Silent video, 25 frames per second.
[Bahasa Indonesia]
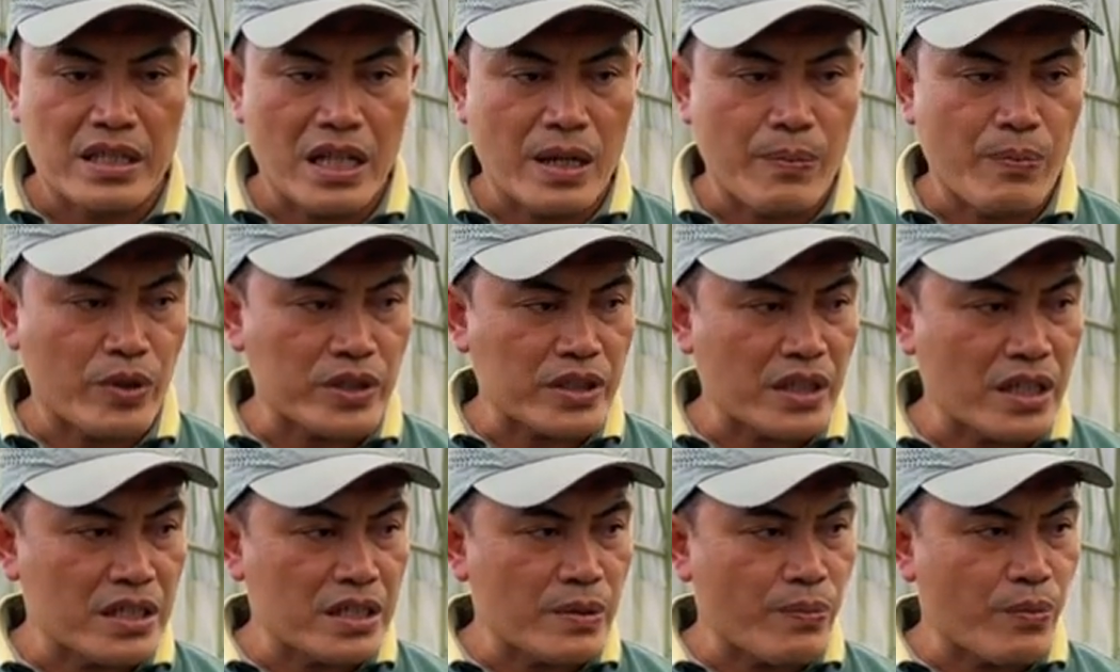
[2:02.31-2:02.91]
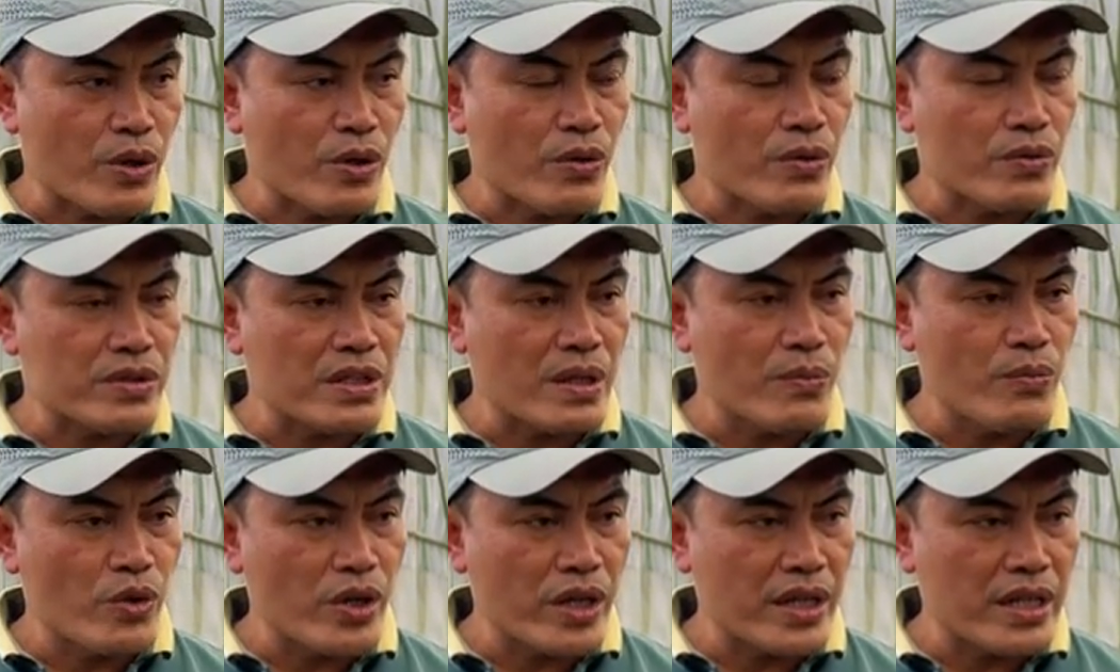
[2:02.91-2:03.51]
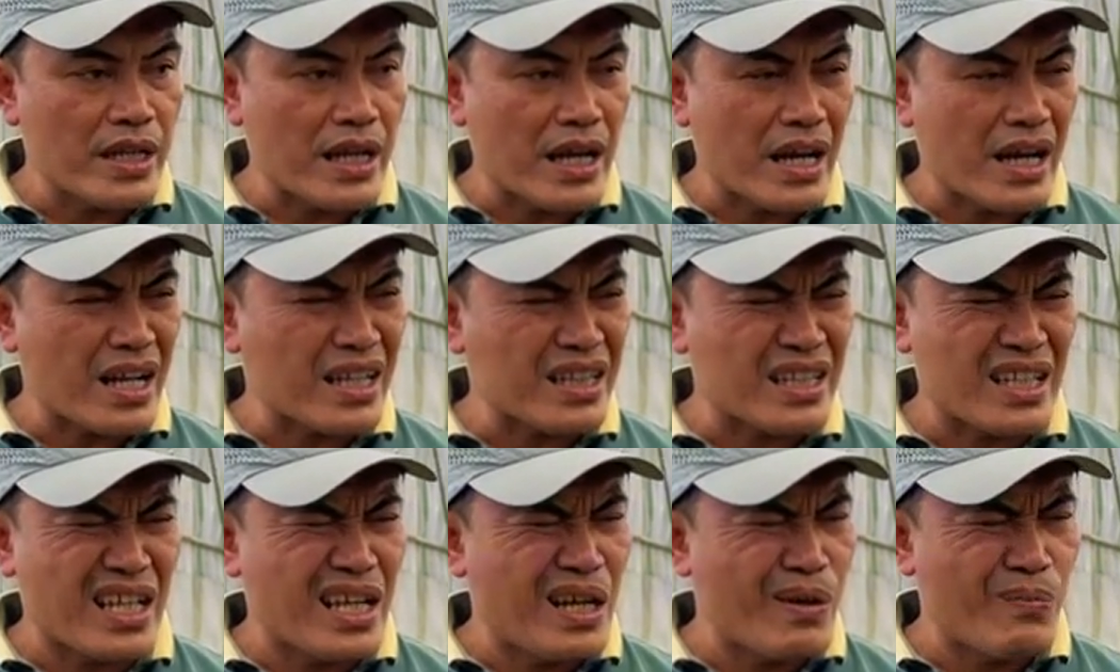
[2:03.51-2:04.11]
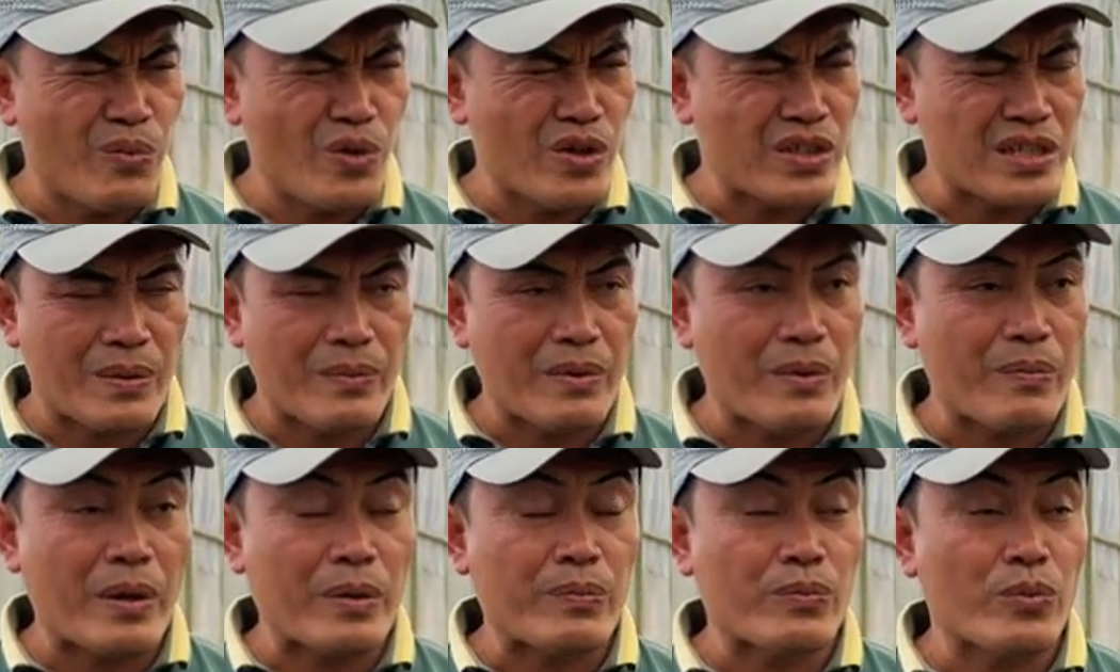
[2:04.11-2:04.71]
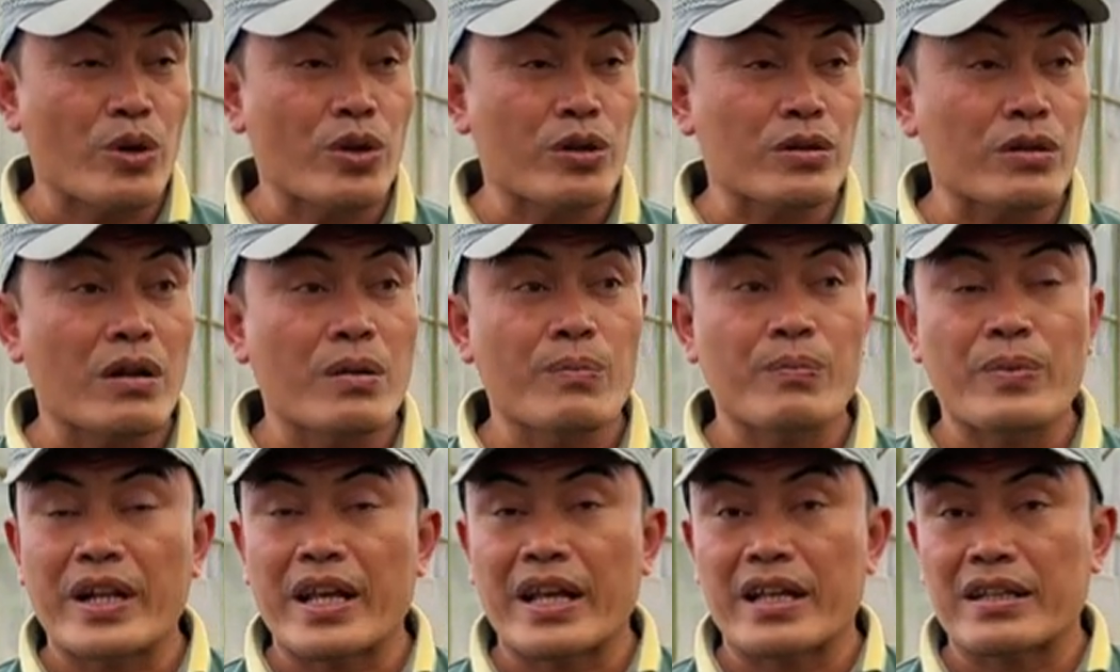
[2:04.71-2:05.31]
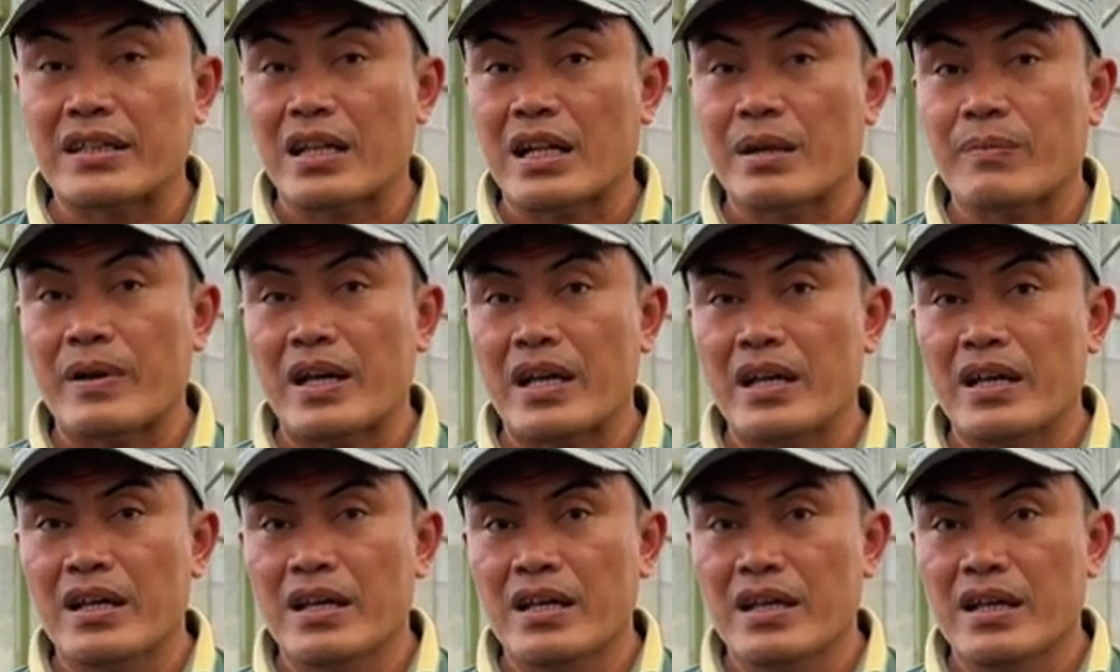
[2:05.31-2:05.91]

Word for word: Jadi potensi produksi mungkin diangkat angka 30 sampai 40 ton per hektar Pak.